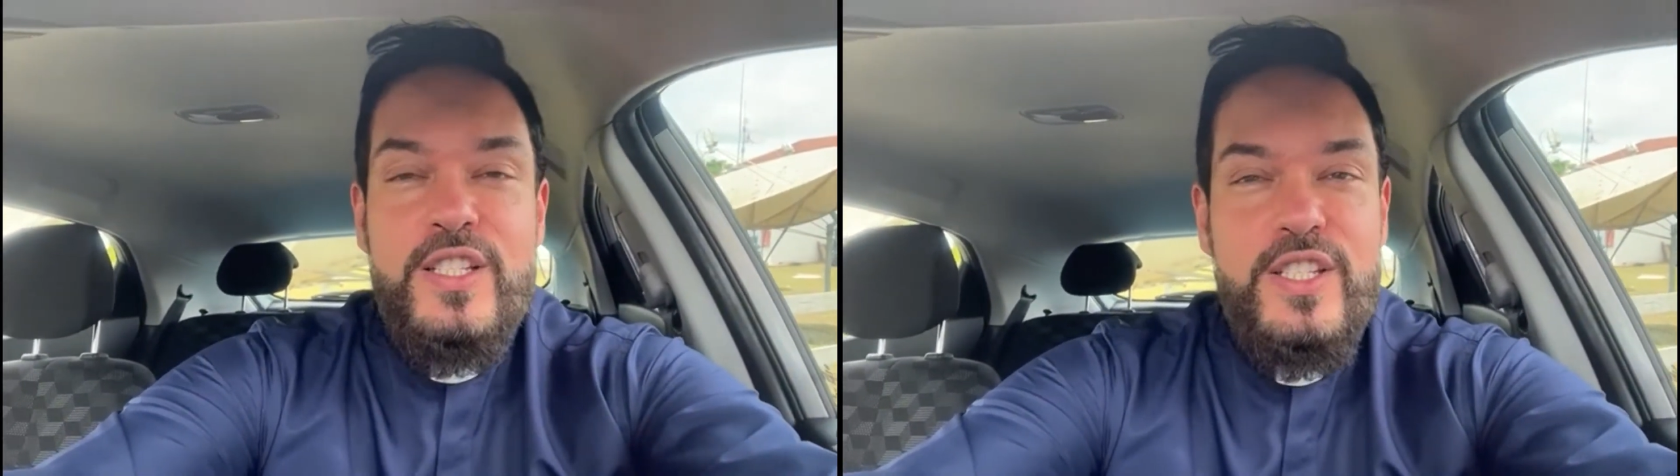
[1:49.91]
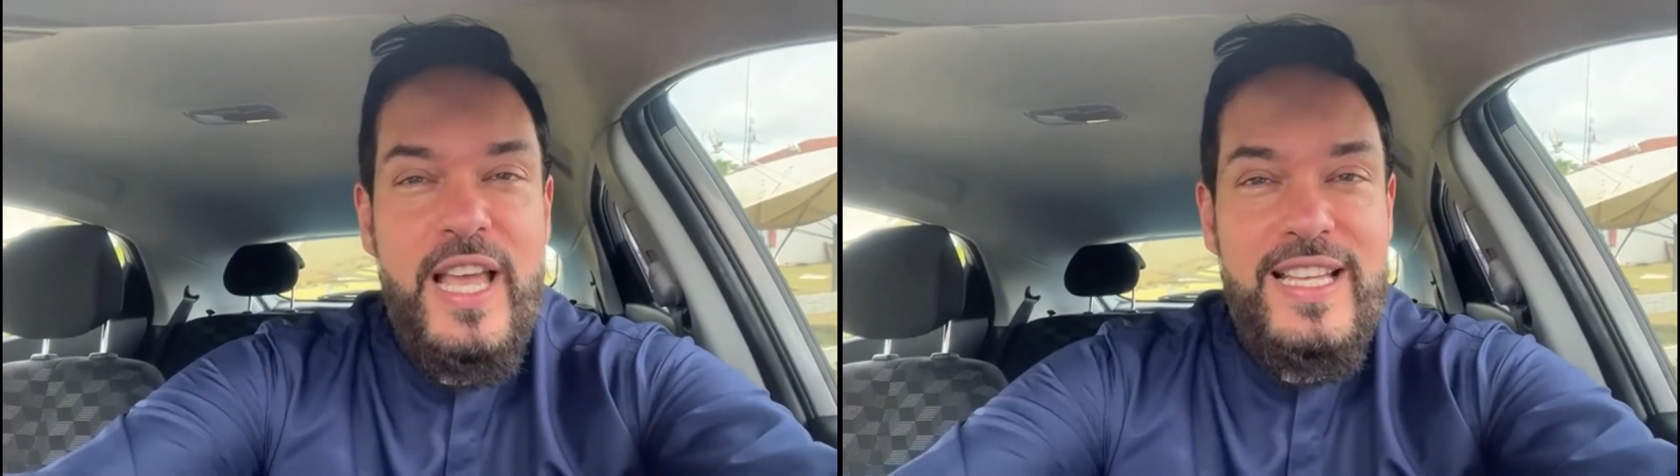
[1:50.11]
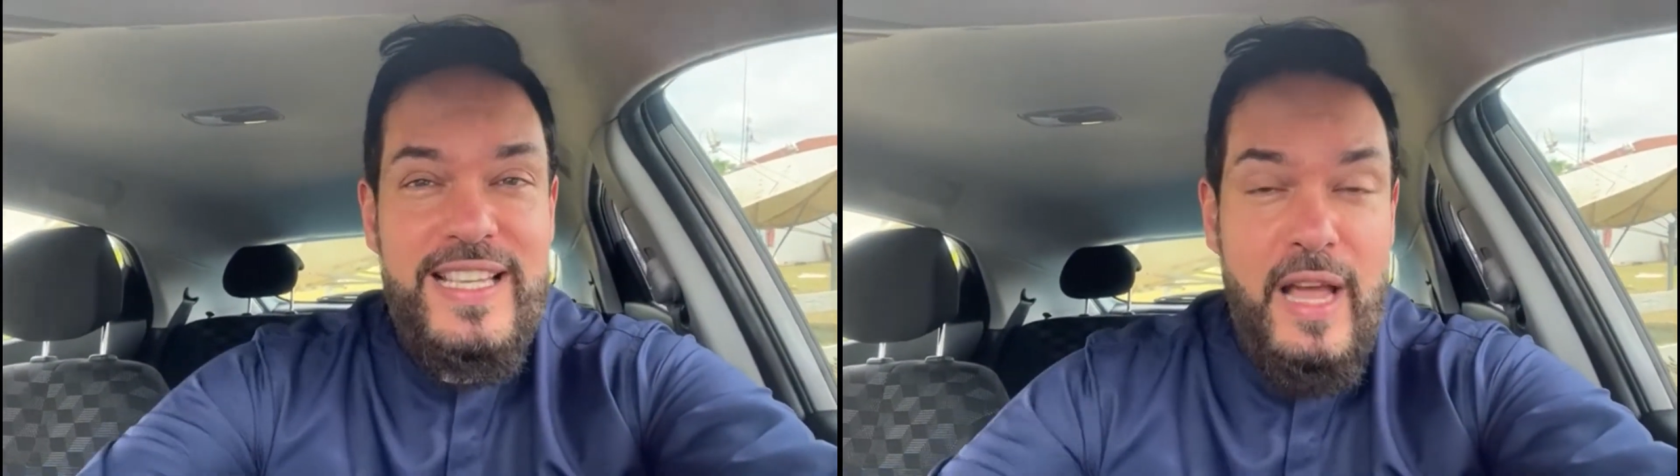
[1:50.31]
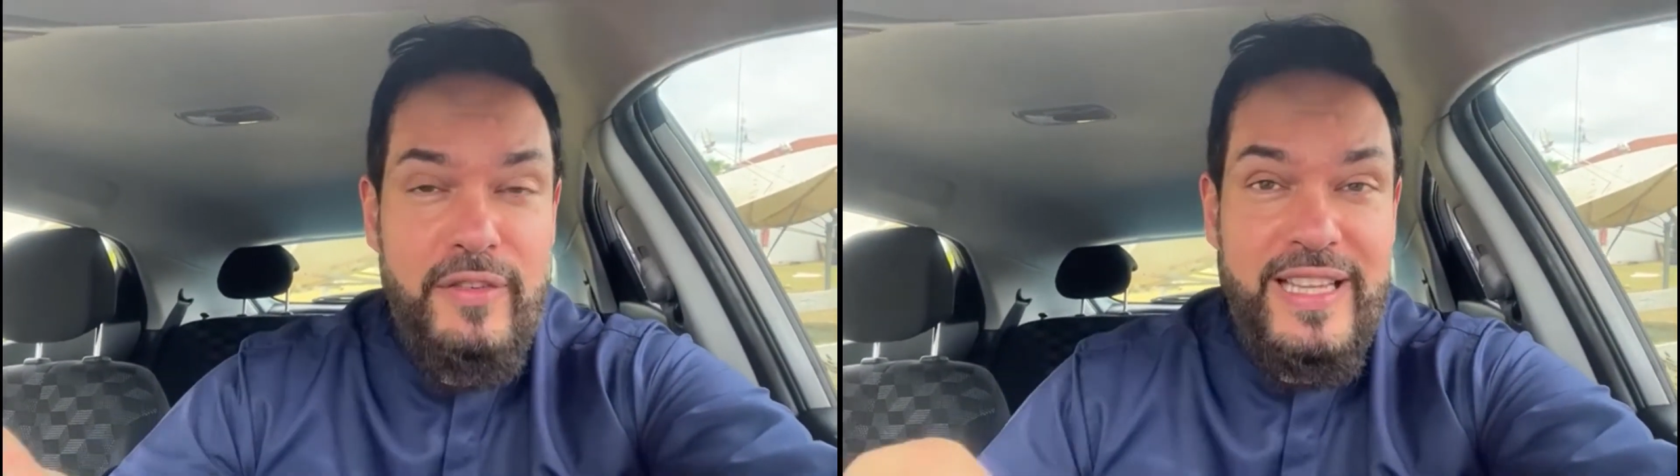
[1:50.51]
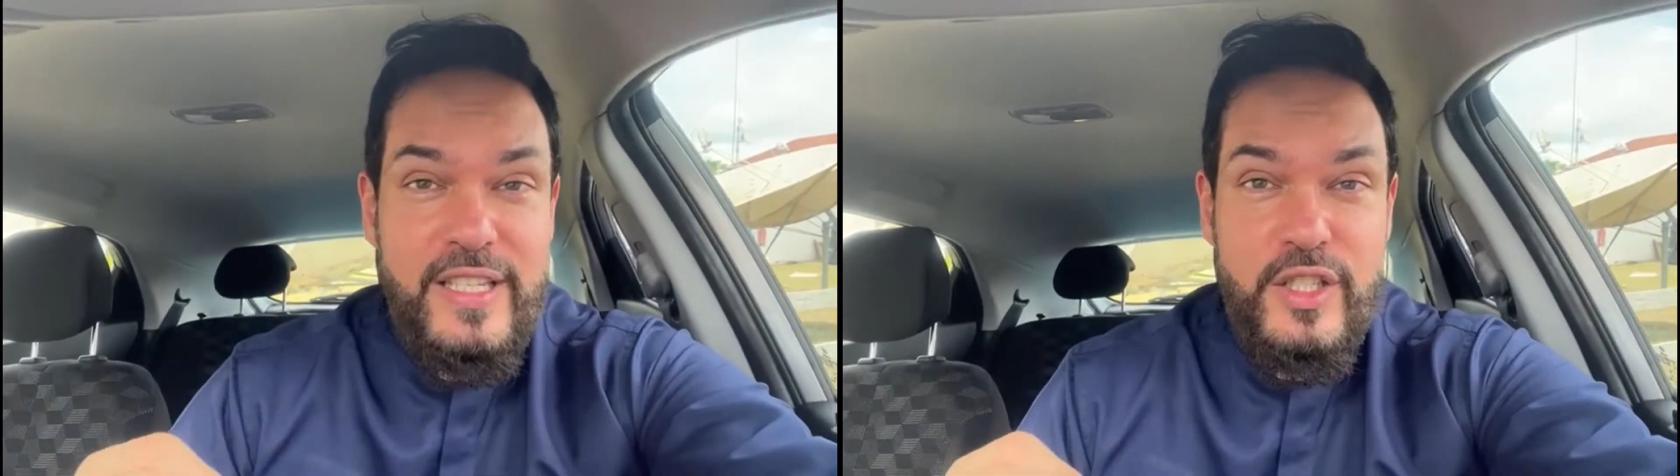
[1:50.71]
Se
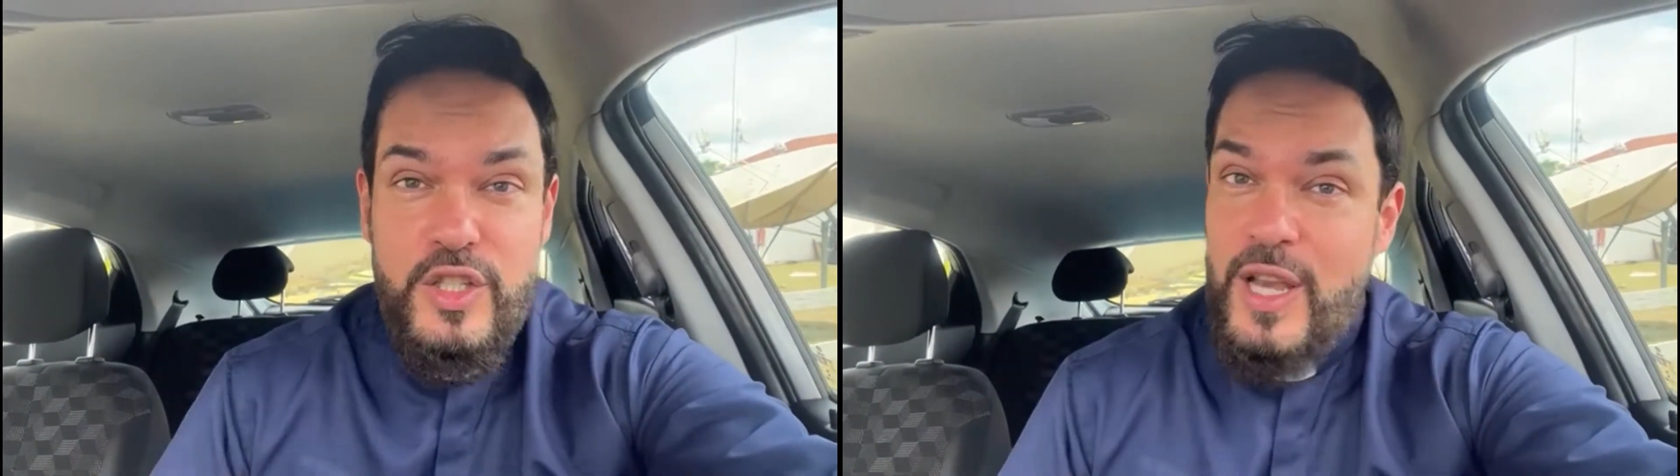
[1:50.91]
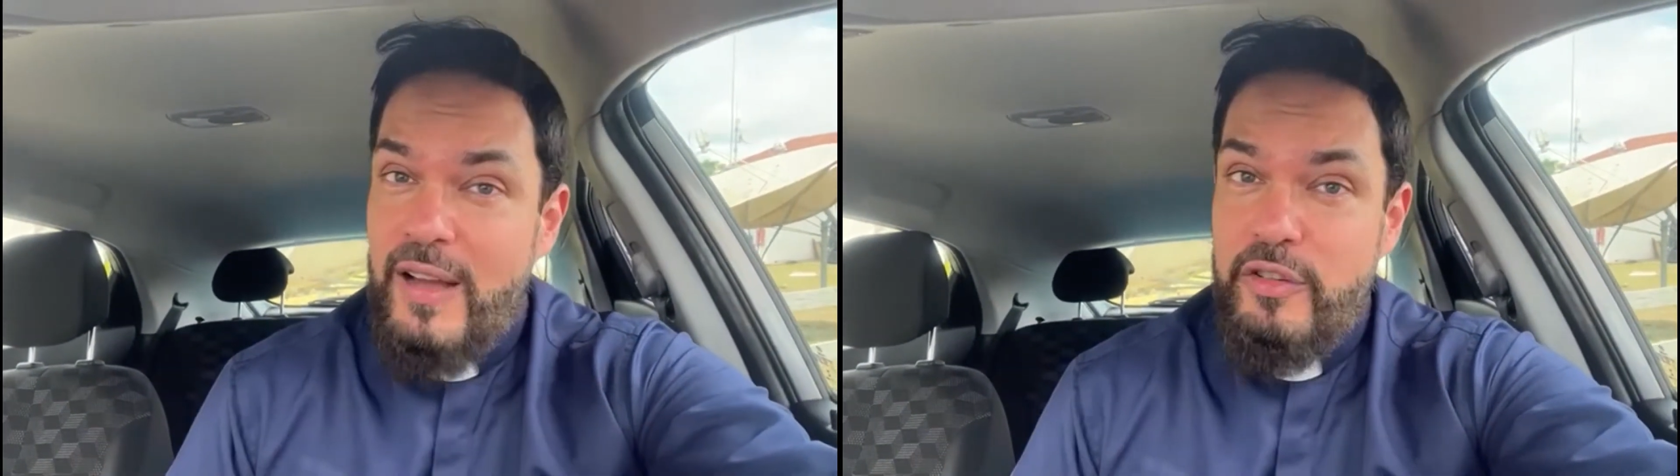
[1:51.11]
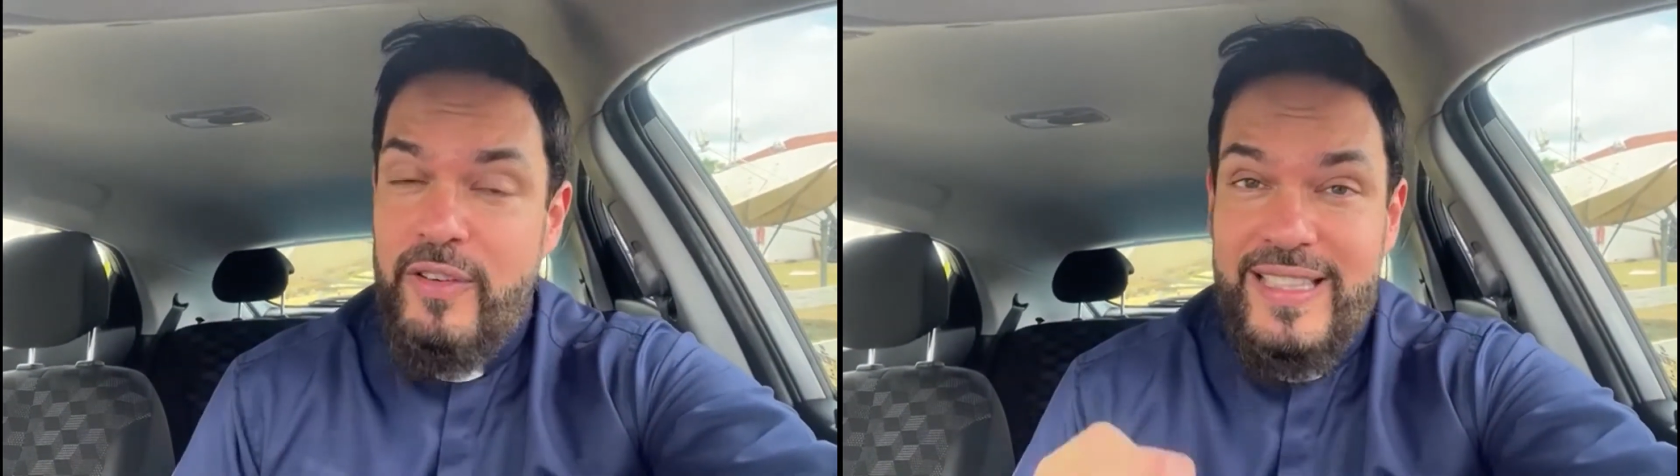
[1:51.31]
reserve desde já, viu?